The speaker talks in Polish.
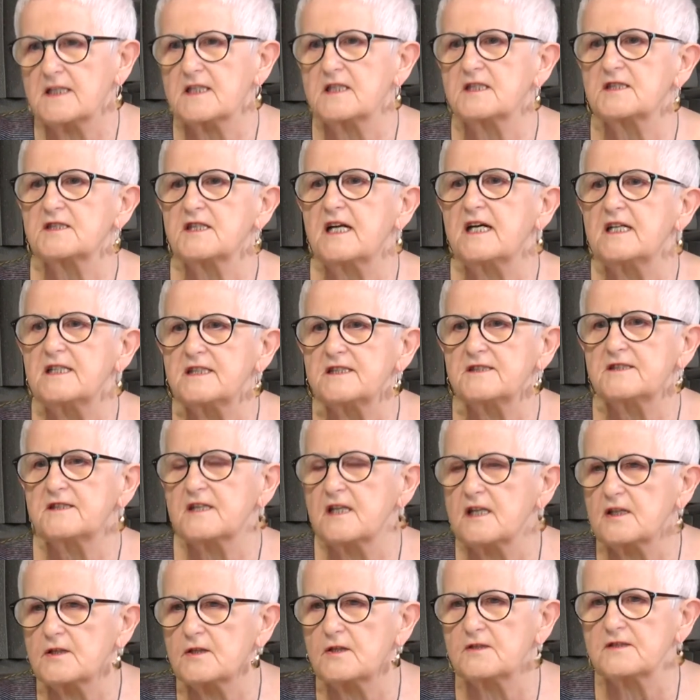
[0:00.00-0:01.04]
jeżeli
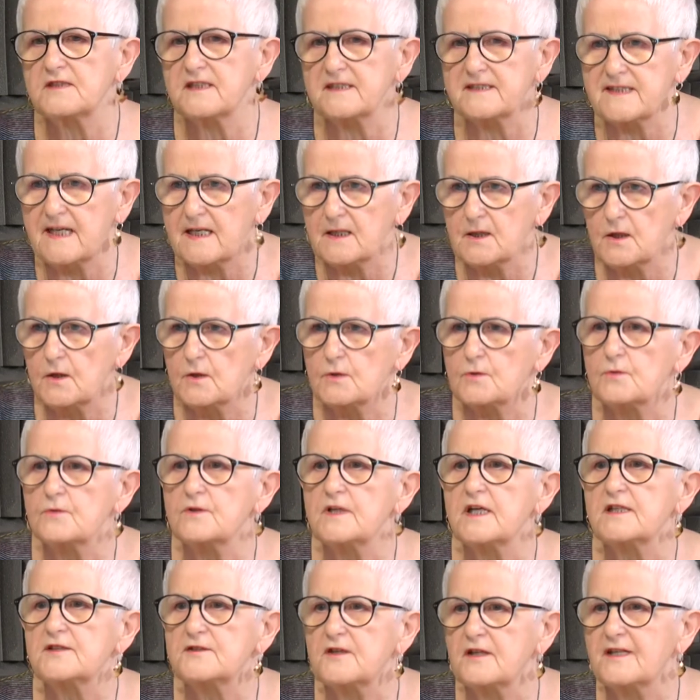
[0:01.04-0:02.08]
tylko nie
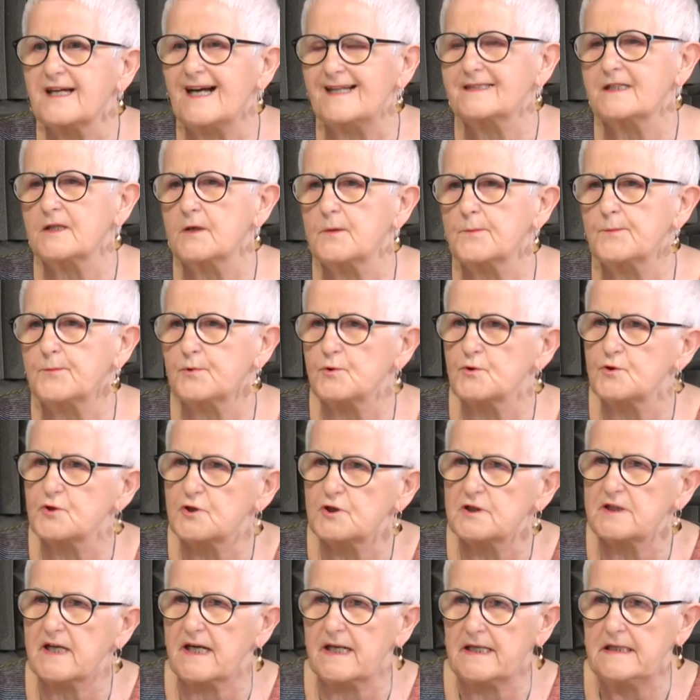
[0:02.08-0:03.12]
zachoruję, to ja nie
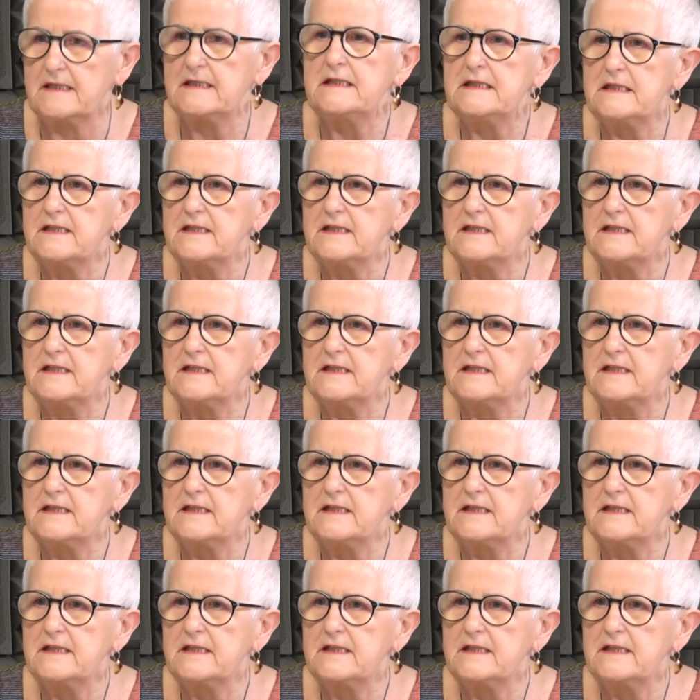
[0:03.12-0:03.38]
opuszczę